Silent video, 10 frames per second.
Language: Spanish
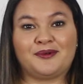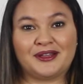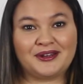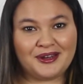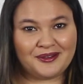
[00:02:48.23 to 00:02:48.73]

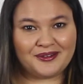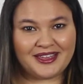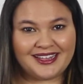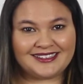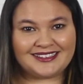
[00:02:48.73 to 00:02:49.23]
cuándo lo voy
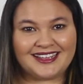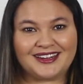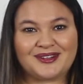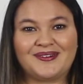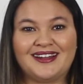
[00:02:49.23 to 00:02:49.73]
a
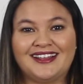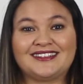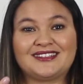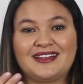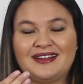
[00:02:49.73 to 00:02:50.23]
hacer, cuál
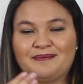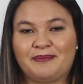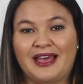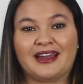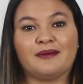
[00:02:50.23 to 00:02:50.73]
es
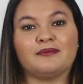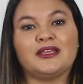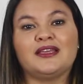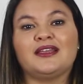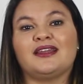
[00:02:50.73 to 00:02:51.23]
para
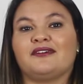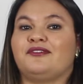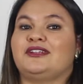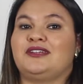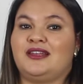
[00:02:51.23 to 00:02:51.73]
mí la
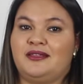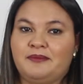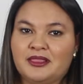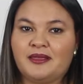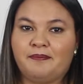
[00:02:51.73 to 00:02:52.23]
fecha
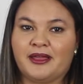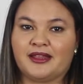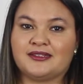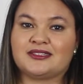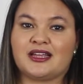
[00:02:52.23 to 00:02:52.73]
límite
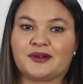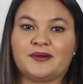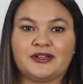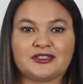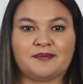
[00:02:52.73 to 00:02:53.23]
para estar
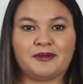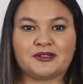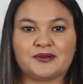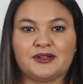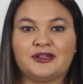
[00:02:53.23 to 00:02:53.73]
con esta
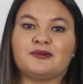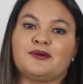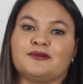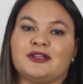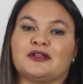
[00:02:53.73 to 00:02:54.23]
persona en un
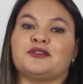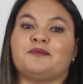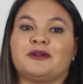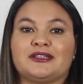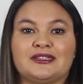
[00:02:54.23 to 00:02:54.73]

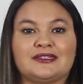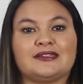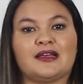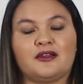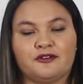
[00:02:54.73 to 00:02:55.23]
contacto
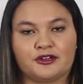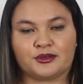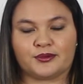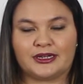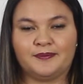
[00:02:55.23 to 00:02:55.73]
presencial o
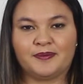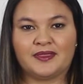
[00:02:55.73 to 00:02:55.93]
virtual.